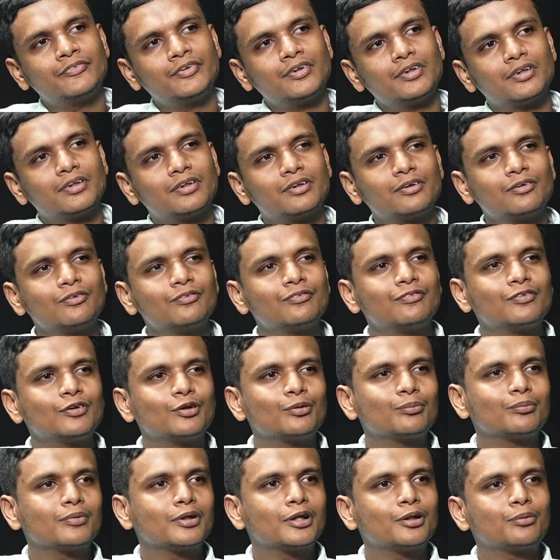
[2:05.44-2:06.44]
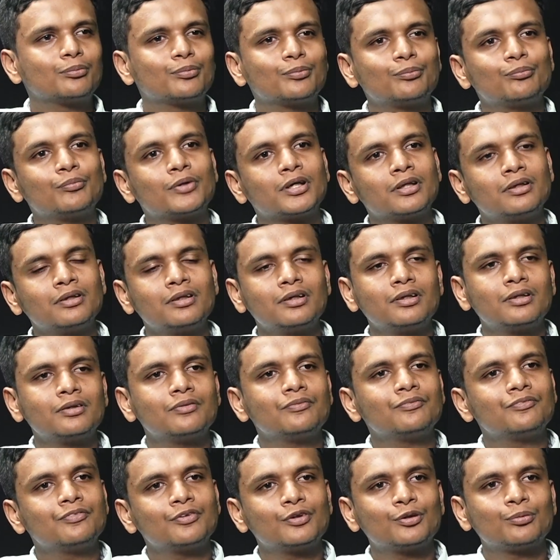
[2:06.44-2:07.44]
తెలుగు ఫిల్మ్ కాదు
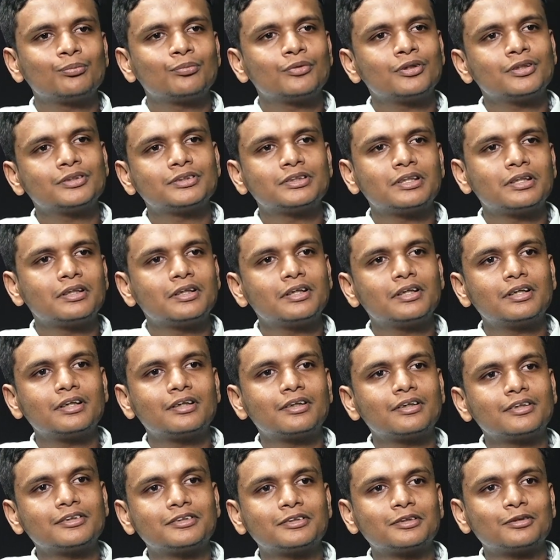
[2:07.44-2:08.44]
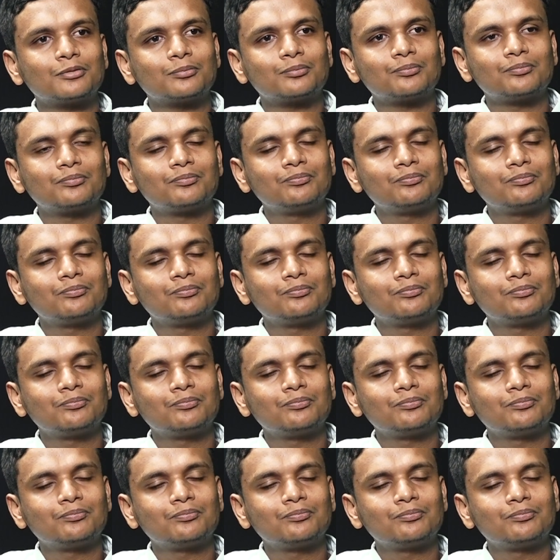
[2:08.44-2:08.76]
మలయాళం ఫిల్మ్లో జల్లికట్టు ఇష్టం